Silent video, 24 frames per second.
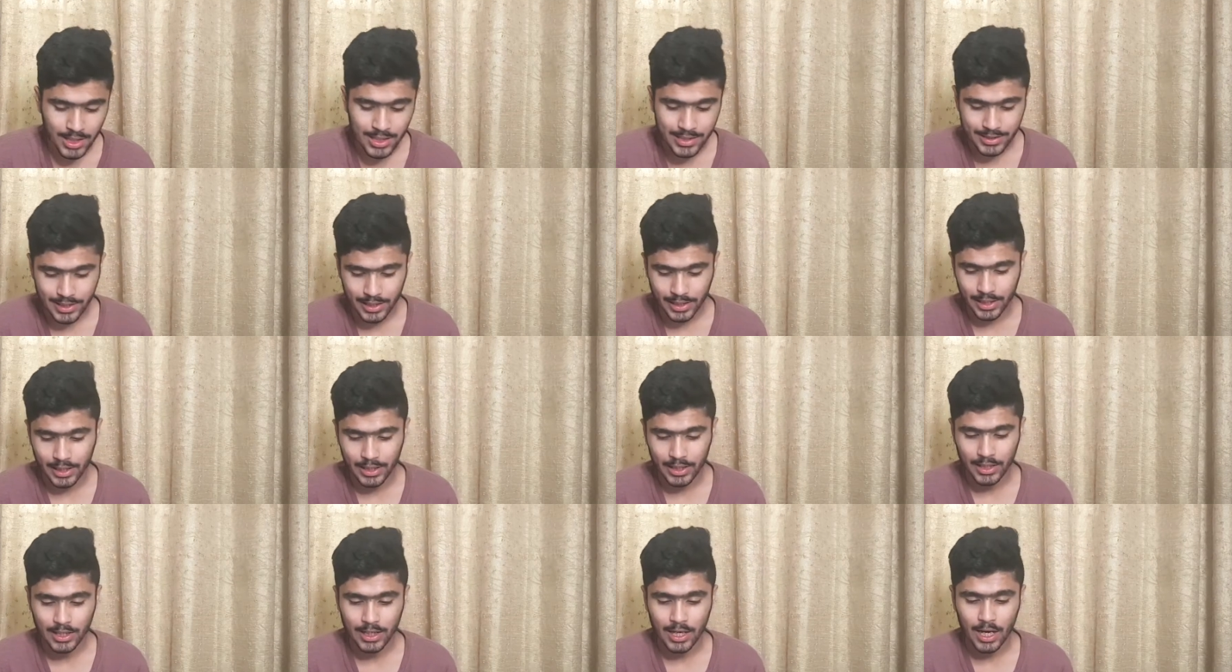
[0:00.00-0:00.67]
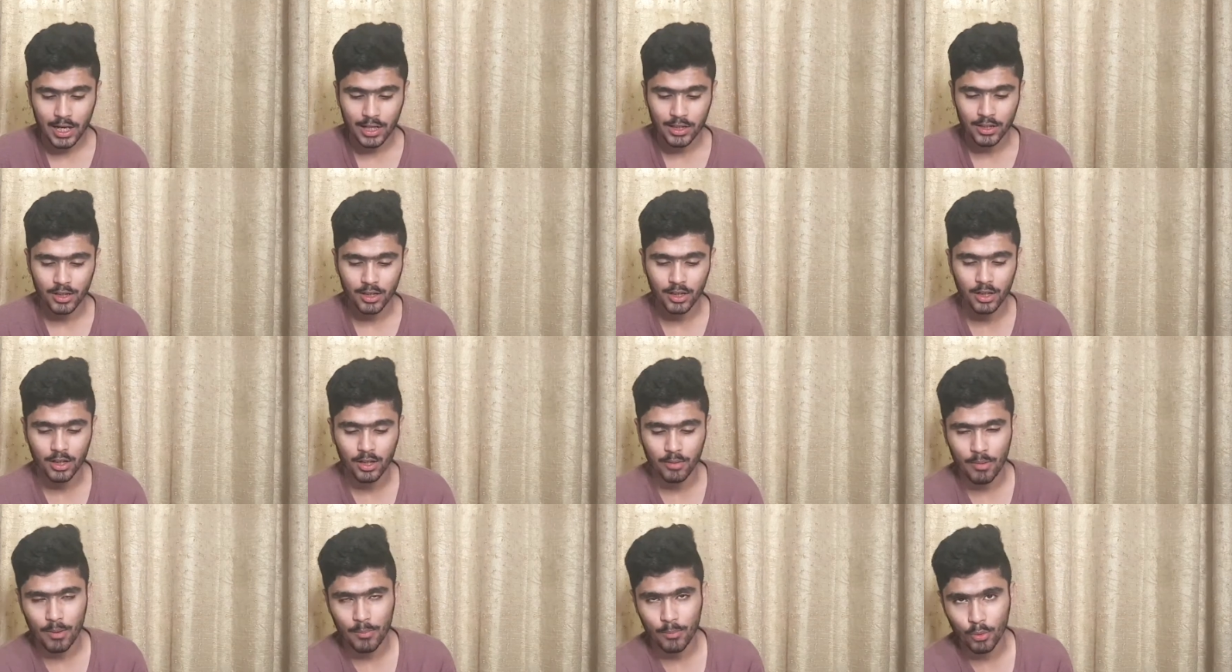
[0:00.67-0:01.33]
सेकेंडली यार
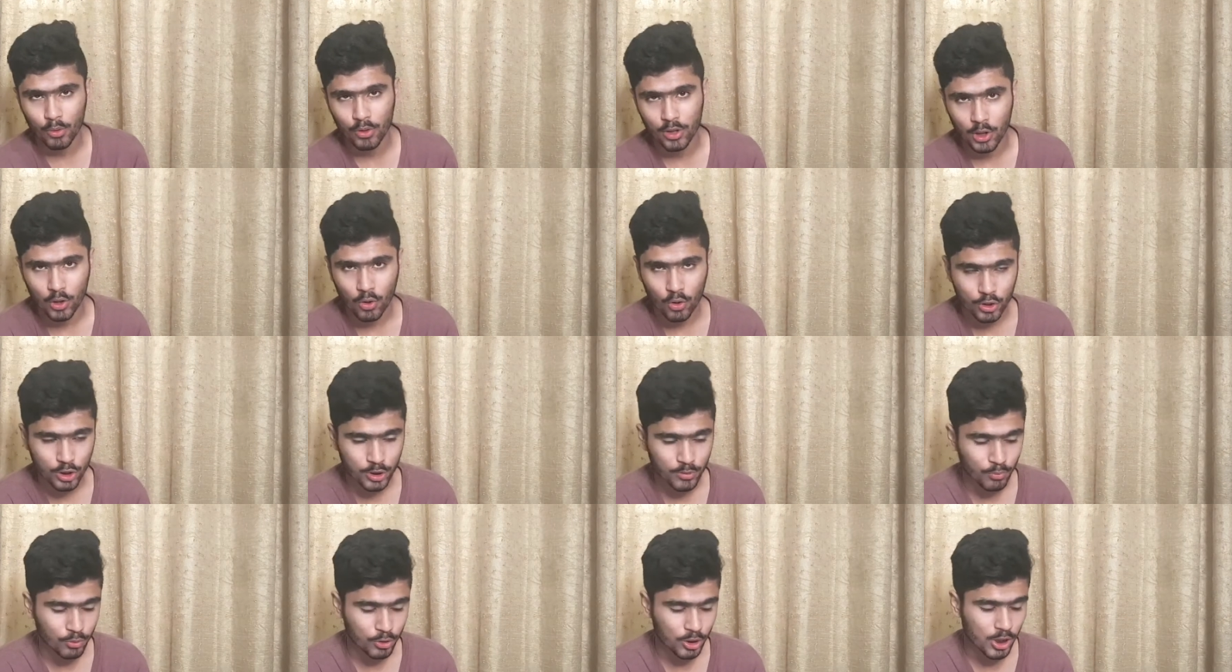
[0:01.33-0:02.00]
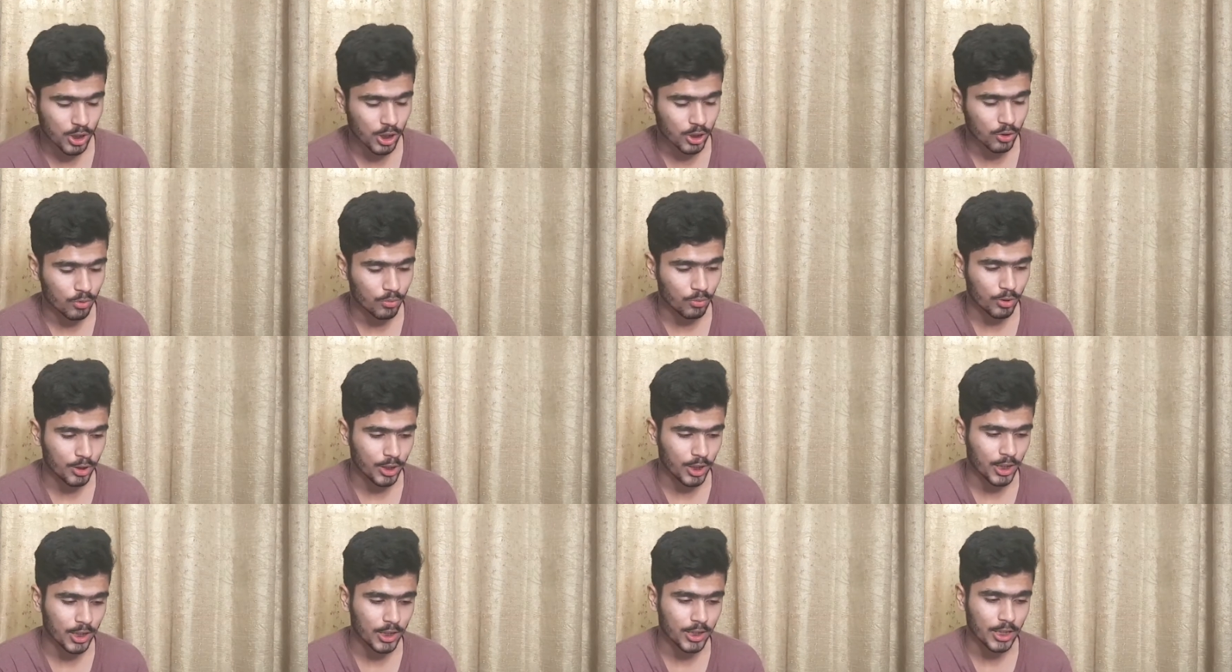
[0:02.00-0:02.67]
मैं आप लोगों से क्वेश्चन पूछना चाहता हूँ वो
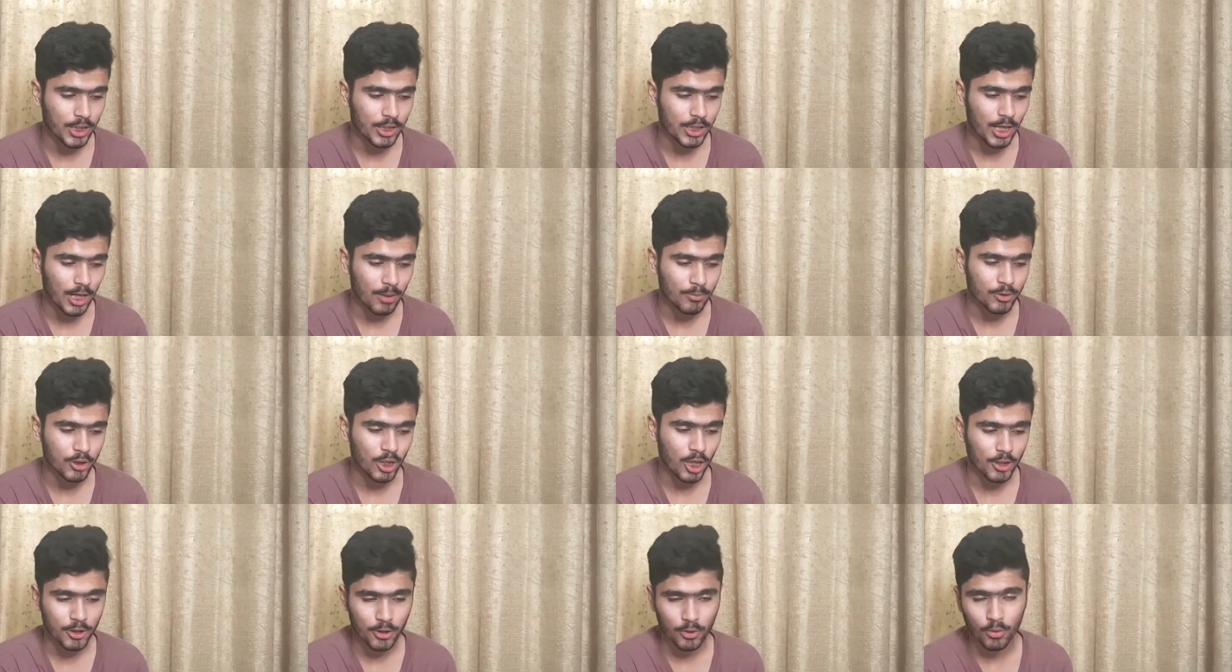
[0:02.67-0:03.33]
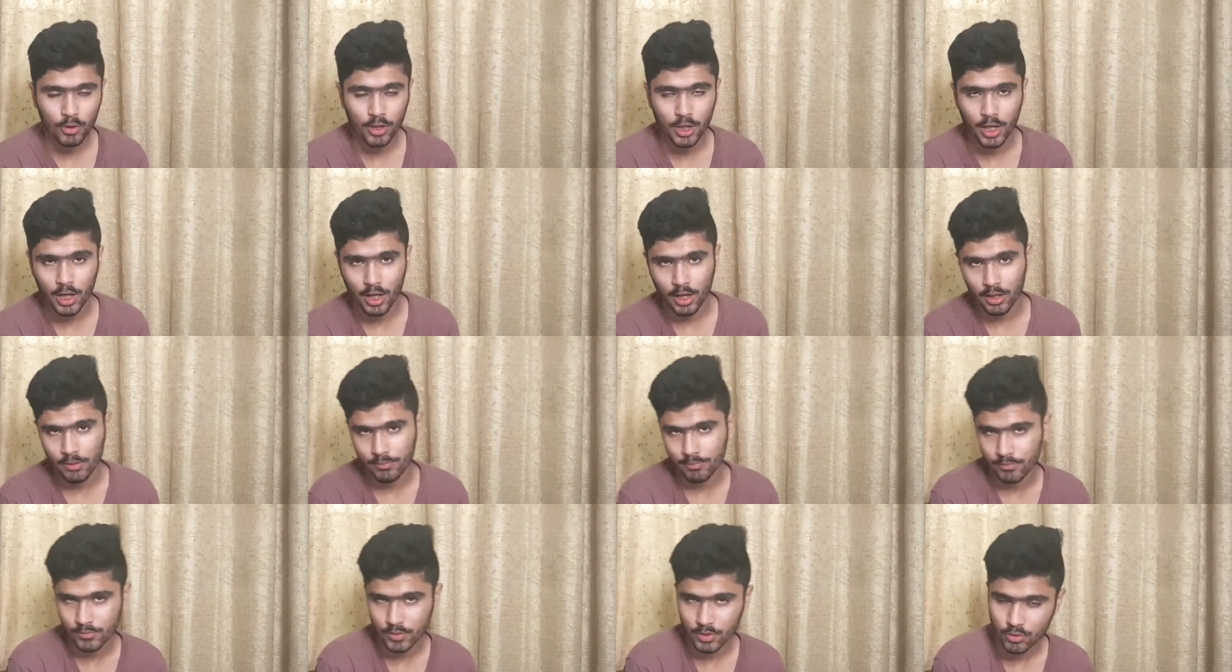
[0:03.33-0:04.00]
ये है कि क्या आप चाहते हो क्या
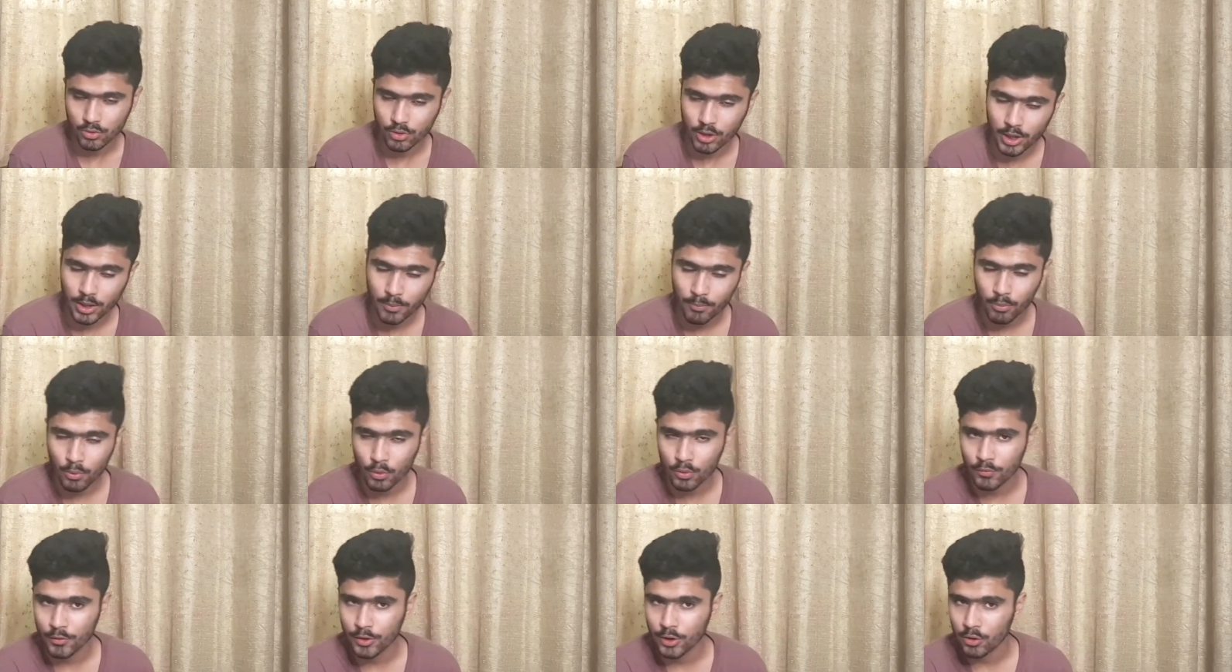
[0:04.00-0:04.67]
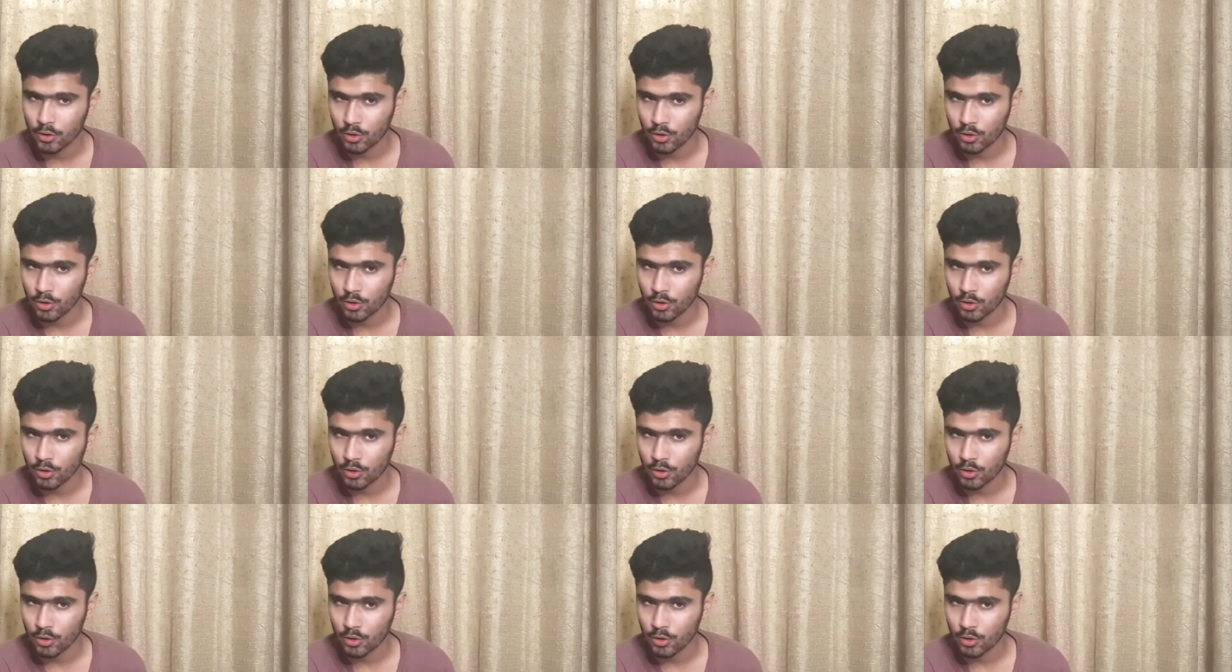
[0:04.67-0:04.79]
टुडे अपलोड वीडियोज़